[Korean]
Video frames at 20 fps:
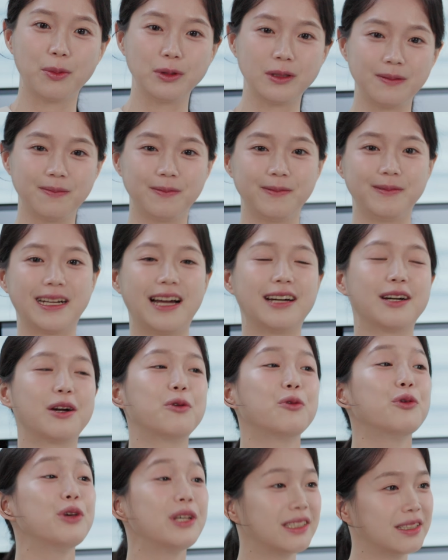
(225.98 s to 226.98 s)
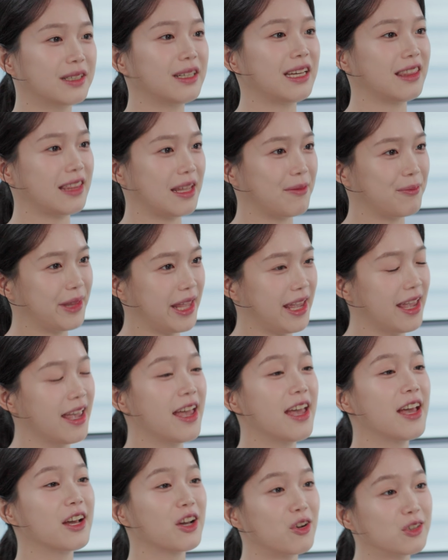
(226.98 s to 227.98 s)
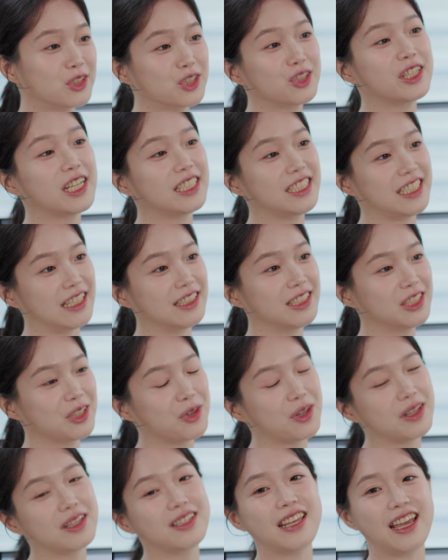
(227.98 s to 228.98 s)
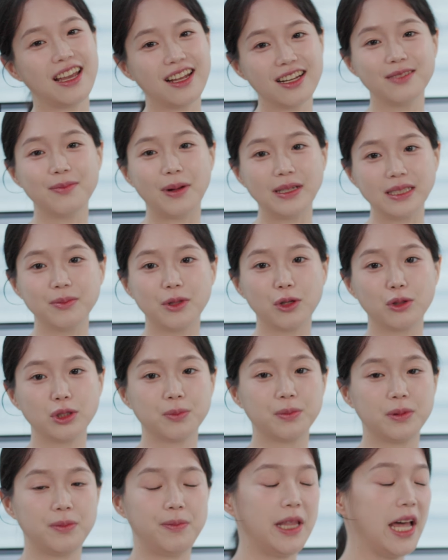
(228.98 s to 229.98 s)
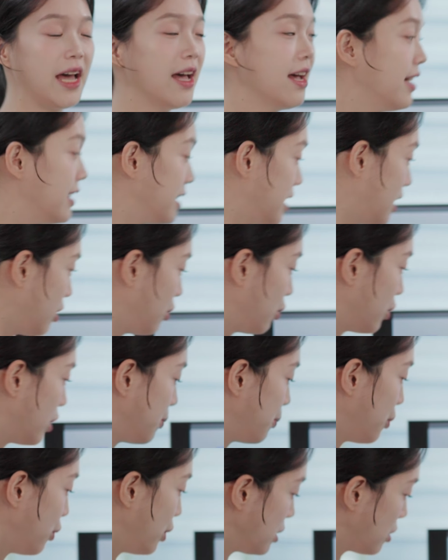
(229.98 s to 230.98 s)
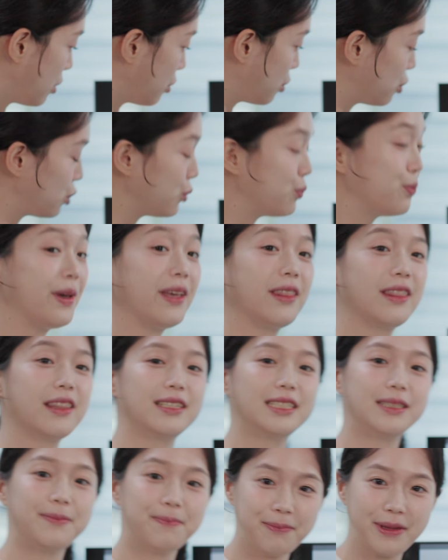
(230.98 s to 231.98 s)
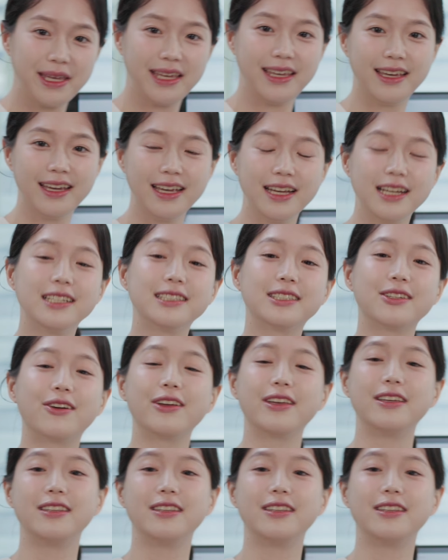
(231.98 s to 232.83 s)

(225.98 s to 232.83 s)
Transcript: 제 근래 사용해본 미러리스 중에 제일 놀랐던 바디지 않나 로우 품질이 퀄리티가 너무 좋아요 제가